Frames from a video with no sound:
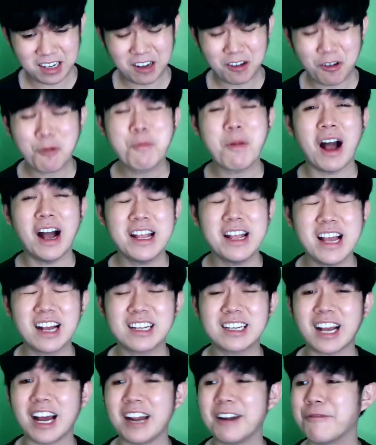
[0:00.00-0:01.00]

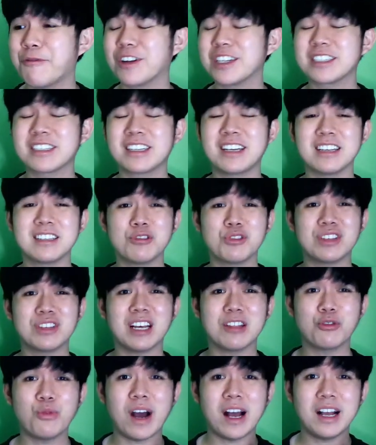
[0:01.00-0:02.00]
Kebanyakan first kiss itu
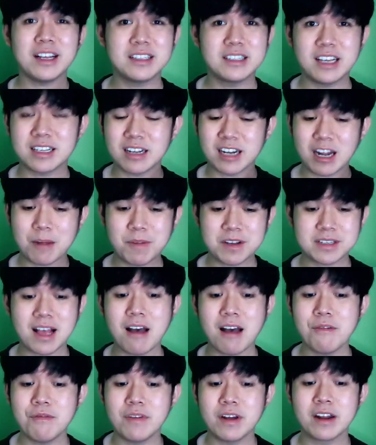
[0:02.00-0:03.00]
satu aja, kenapa
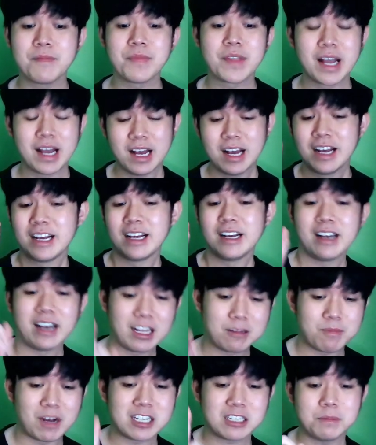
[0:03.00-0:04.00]
seven?
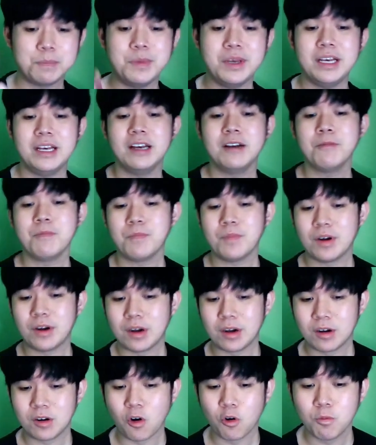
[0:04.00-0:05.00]
It must be
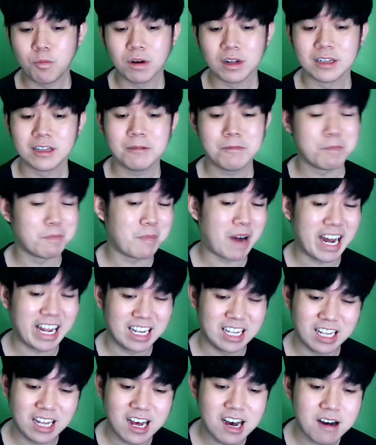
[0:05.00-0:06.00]
noble, my
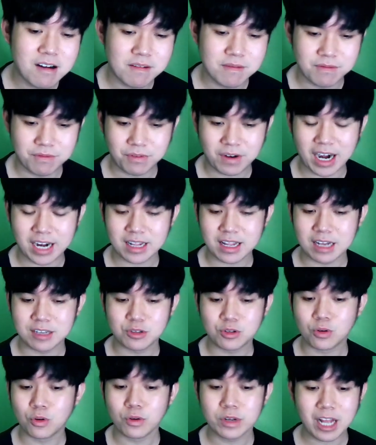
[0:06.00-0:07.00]
love. Karena
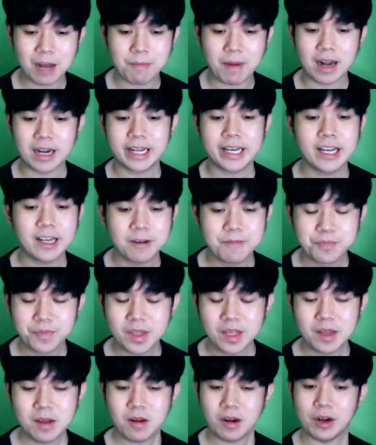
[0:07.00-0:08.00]
judulnya paling
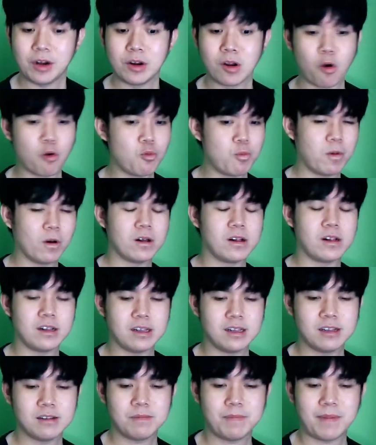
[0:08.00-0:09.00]

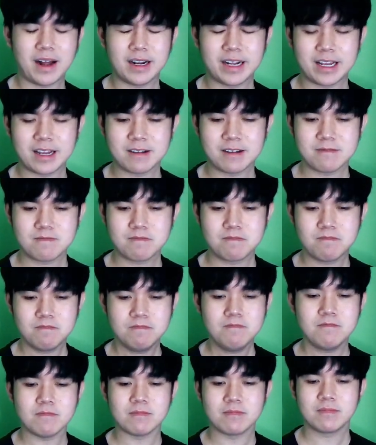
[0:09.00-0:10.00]
noble, paling
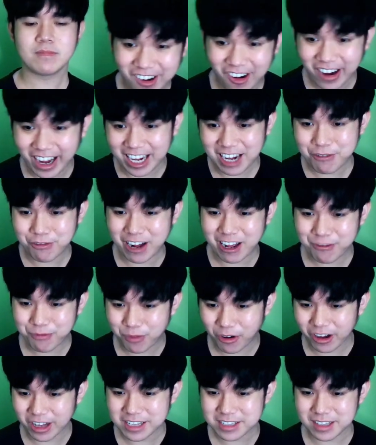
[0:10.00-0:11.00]
hmm. Oke, okay, ini five
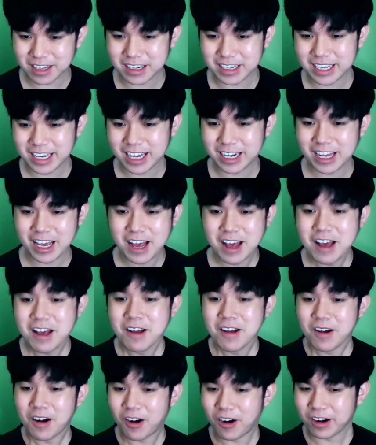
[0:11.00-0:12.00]
points tadi ya. Ini
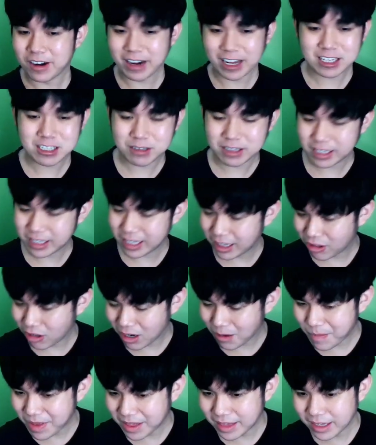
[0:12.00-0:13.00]
oh, next itu
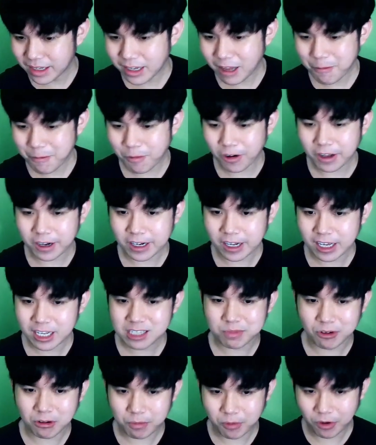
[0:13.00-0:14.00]
lebih tinggi poinnya
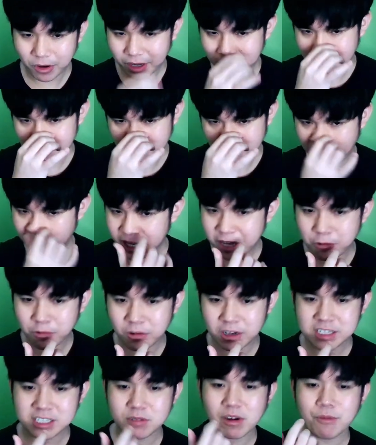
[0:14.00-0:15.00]
10 poin. Wendy
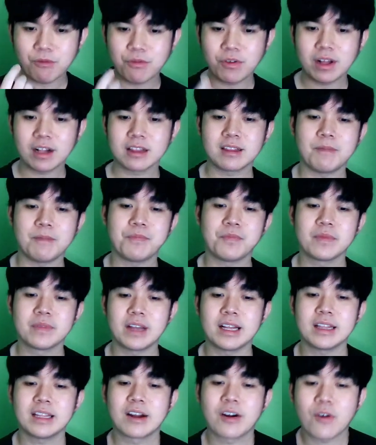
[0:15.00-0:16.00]
once revealed
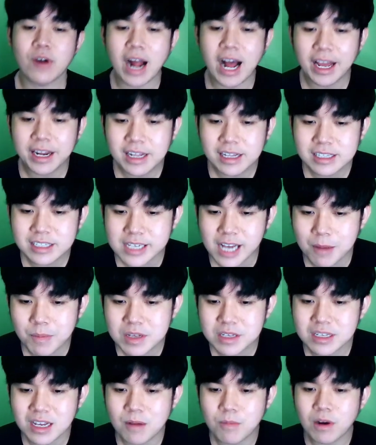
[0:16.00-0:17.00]
that her ideal type
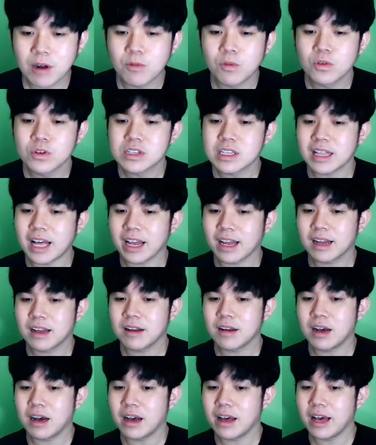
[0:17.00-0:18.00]
is someone who's like
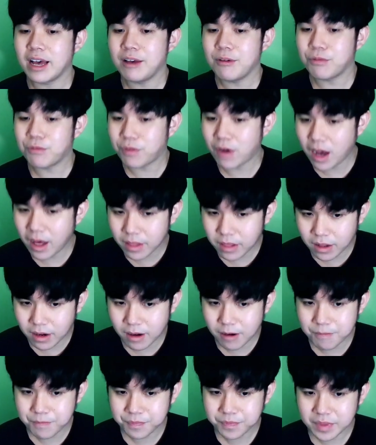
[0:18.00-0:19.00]
a
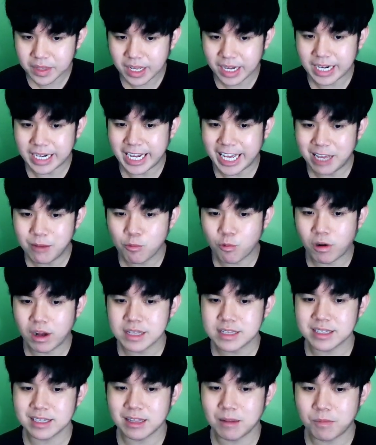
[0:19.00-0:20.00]
father, a name one
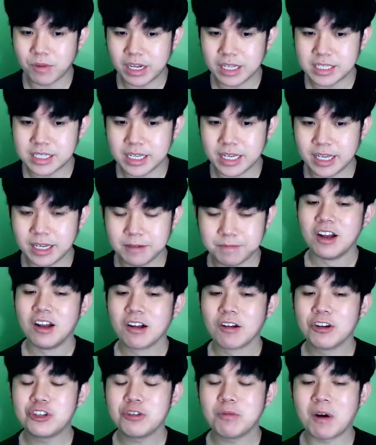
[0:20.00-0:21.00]
celebrity.
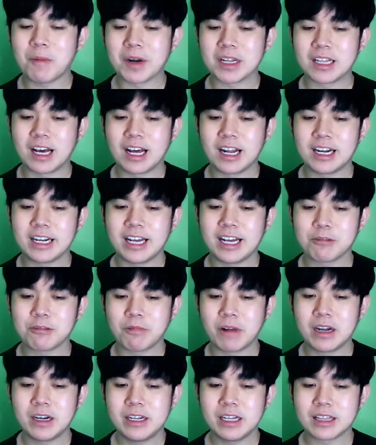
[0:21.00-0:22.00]
Gue cuma pernah lihat
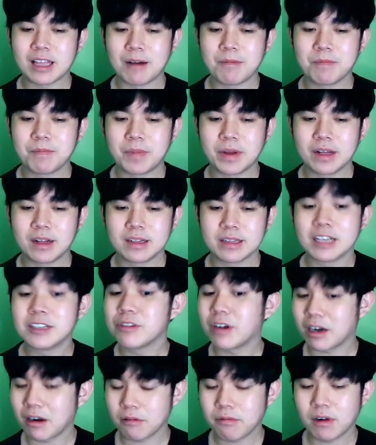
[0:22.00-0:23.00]
Wendy tampil dan
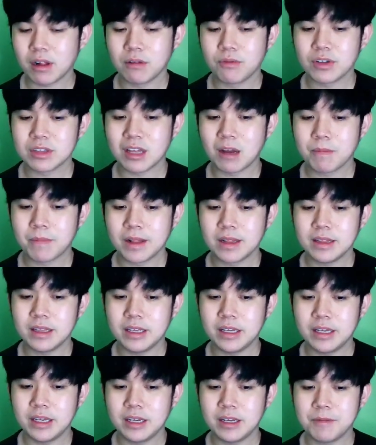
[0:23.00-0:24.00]
juga Red Velvet tampil
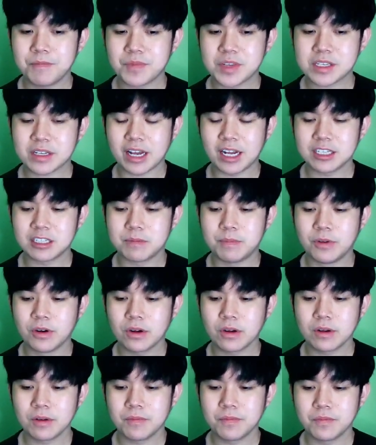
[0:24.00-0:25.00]
di
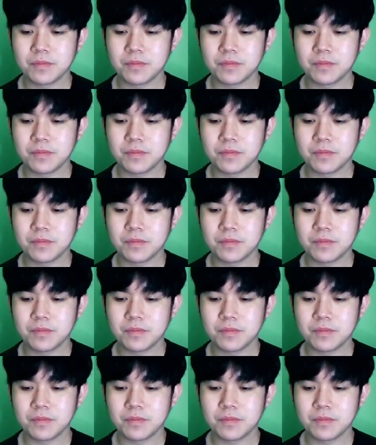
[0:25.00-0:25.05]
sketchbook.